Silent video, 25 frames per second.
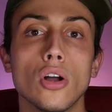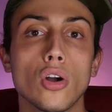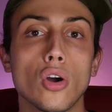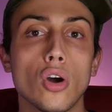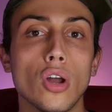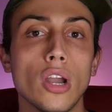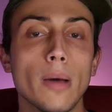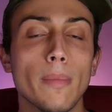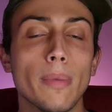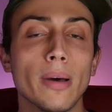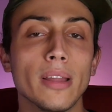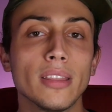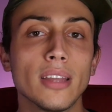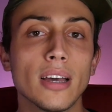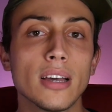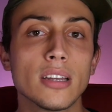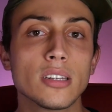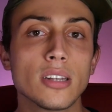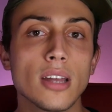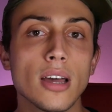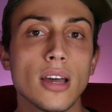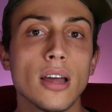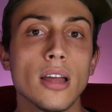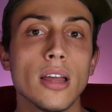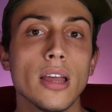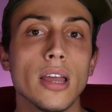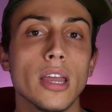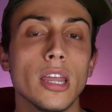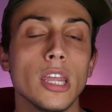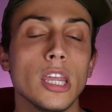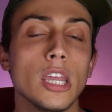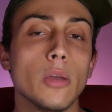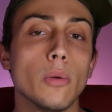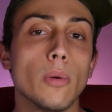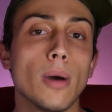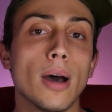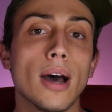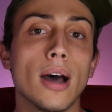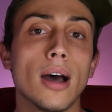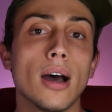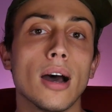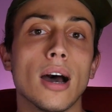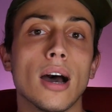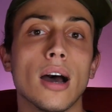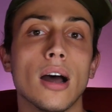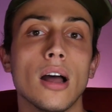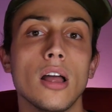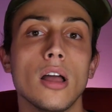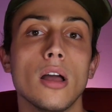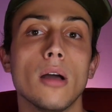con la pantalla y va
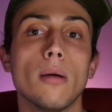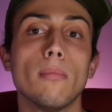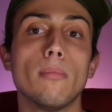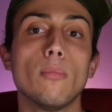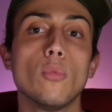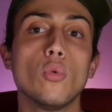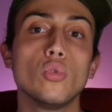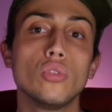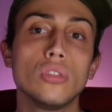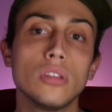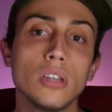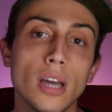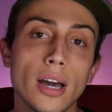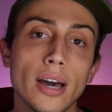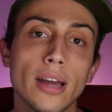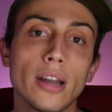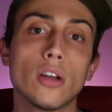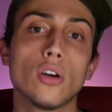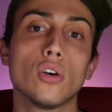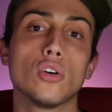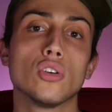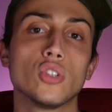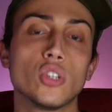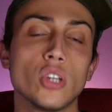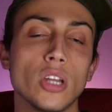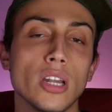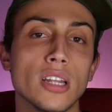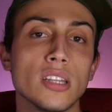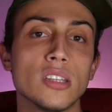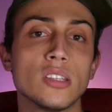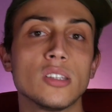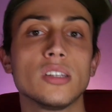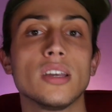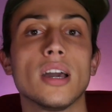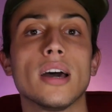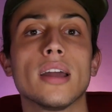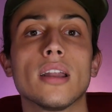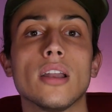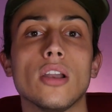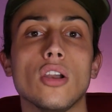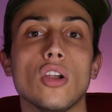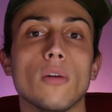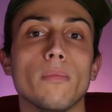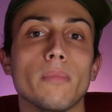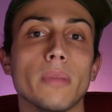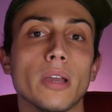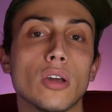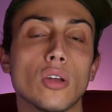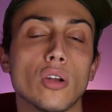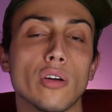a mutear o silenciar
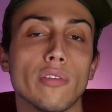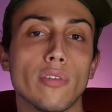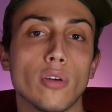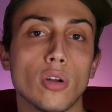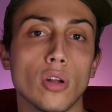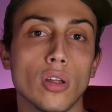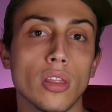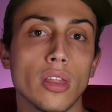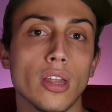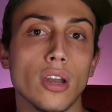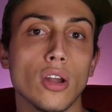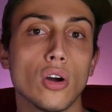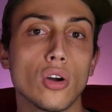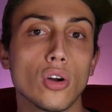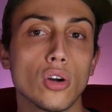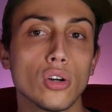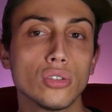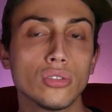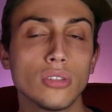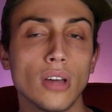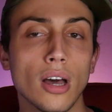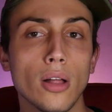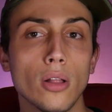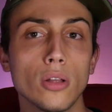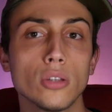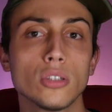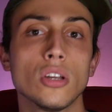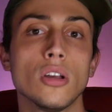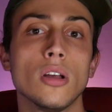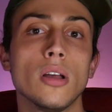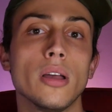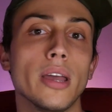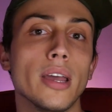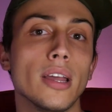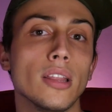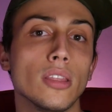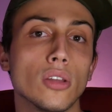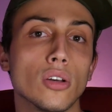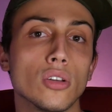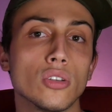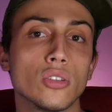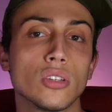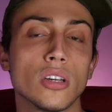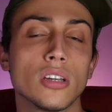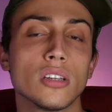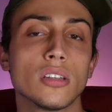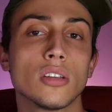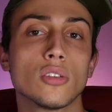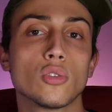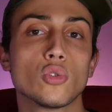los micrófonos de los costados,
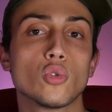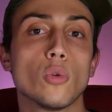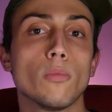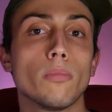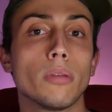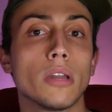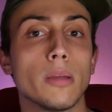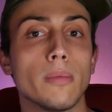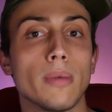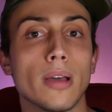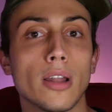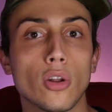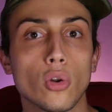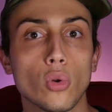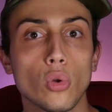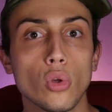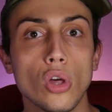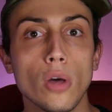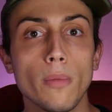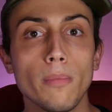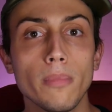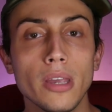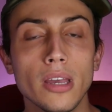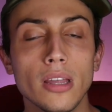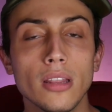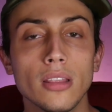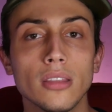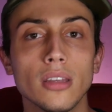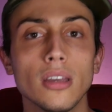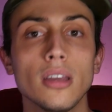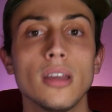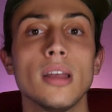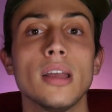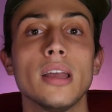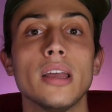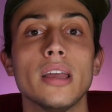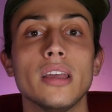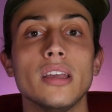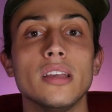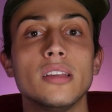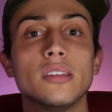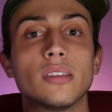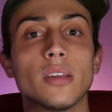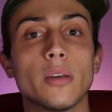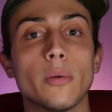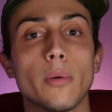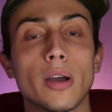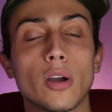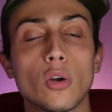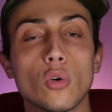entonces suprime el ruido ambiente y
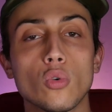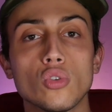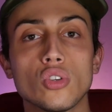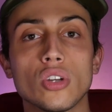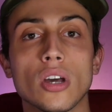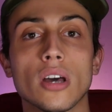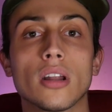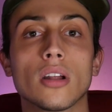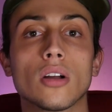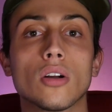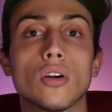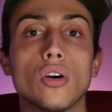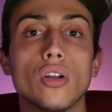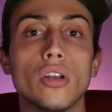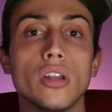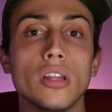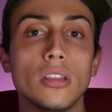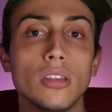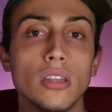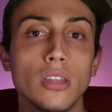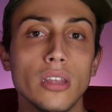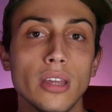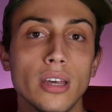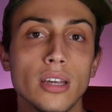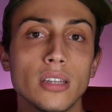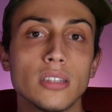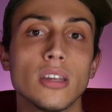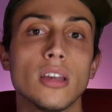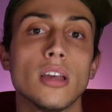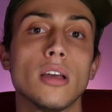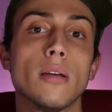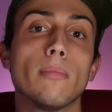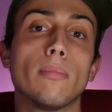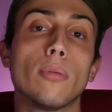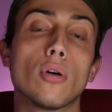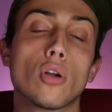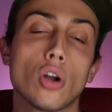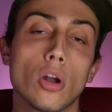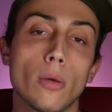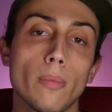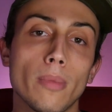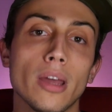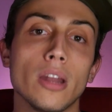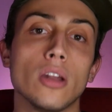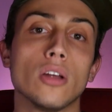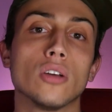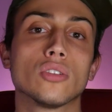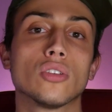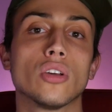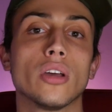se va a escuchar con nitidez por lo
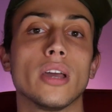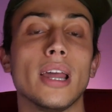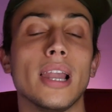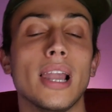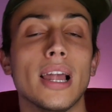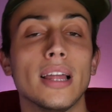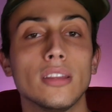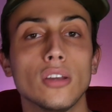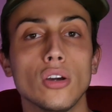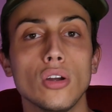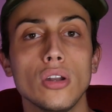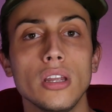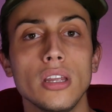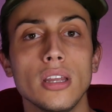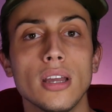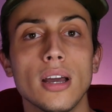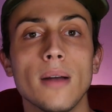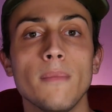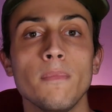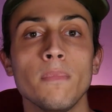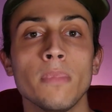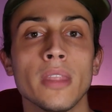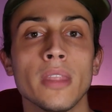menos en la teoría,